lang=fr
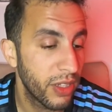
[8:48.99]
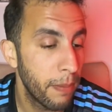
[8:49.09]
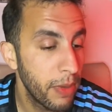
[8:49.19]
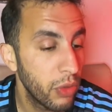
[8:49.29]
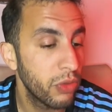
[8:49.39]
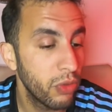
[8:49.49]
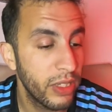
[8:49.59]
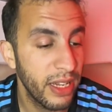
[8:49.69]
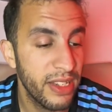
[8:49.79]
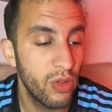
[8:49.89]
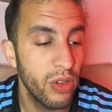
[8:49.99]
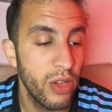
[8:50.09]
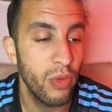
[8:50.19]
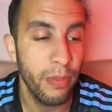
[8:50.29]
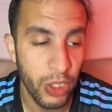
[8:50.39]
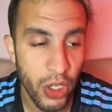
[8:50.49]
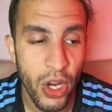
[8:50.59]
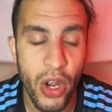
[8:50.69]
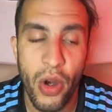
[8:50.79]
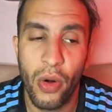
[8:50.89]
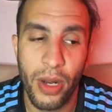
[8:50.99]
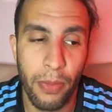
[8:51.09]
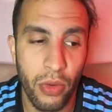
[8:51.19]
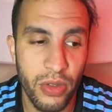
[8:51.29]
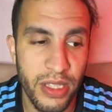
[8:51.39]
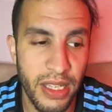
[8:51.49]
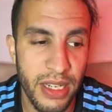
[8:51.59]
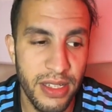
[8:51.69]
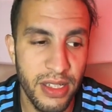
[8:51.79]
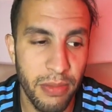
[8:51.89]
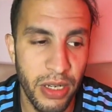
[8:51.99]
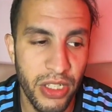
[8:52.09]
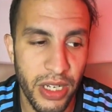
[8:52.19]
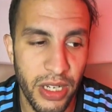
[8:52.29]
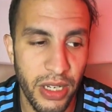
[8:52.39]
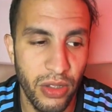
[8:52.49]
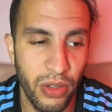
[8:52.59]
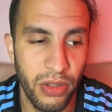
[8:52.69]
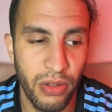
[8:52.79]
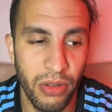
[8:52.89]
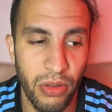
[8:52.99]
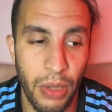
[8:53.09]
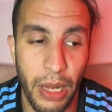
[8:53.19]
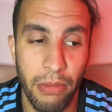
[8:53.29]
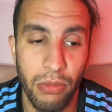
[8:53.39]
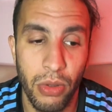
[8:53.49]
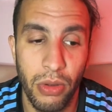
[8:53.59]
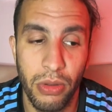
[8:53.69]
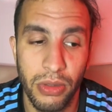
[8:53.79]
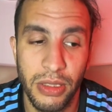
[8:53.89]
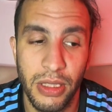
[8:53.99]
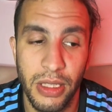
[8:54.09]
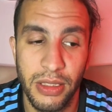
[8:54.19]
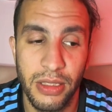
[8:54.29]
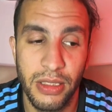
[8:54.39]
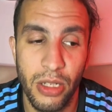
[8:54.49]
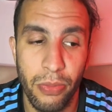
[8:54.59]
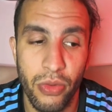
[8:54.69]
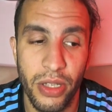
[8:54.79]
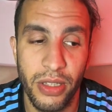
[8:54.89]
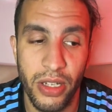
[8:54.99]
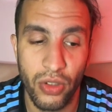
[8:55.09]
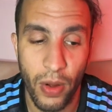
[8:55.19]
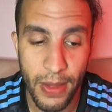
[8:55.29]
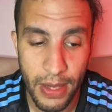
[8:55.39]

Mais en tout cas, il a sur les 8 matchs, on a pronostiqué les 6 matchs. Et donc, euh, voilà. Euh, c'est le plus intéressant.